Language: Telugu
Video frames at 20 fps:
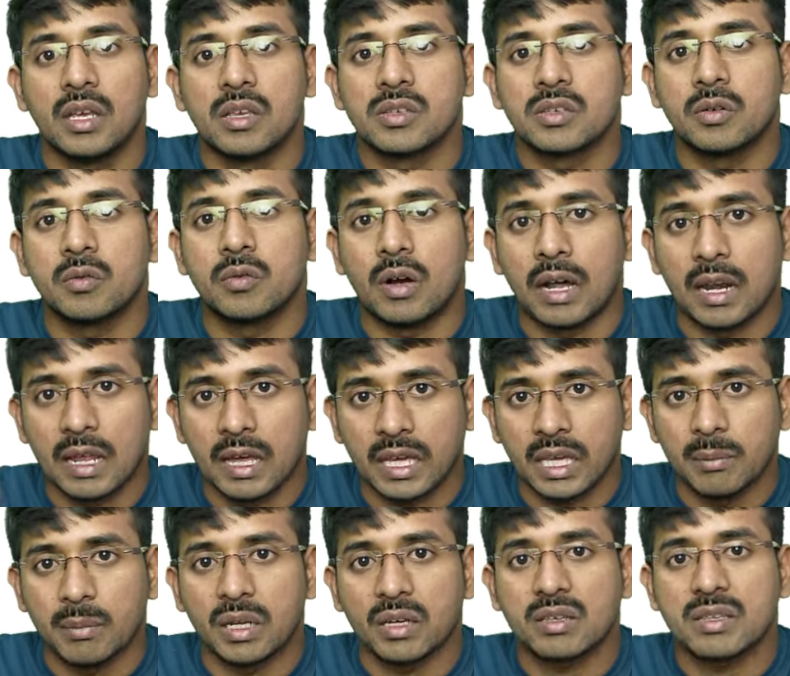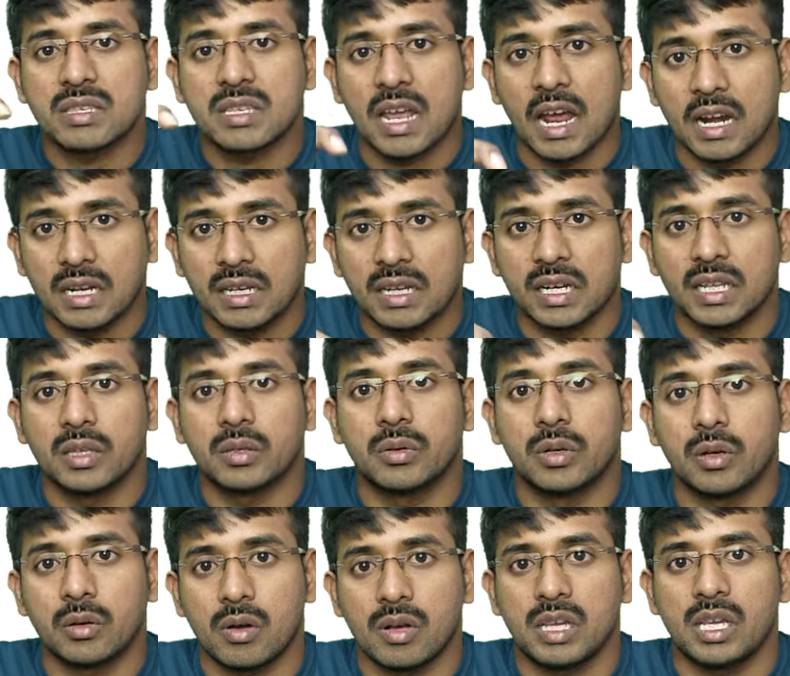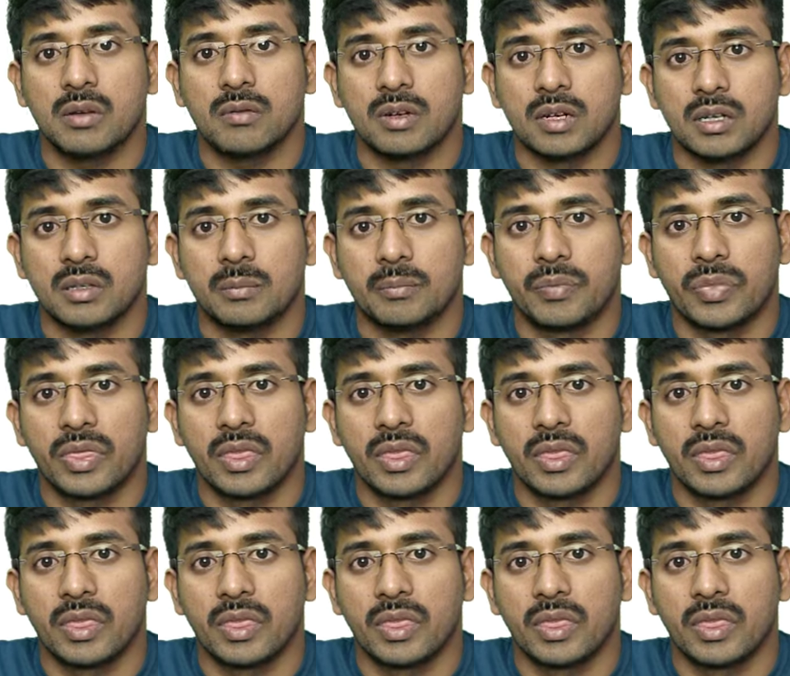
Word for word: సో అలాగే మనకు స్టాటిక్ అనేది కూడా ఒక కీవర్డ్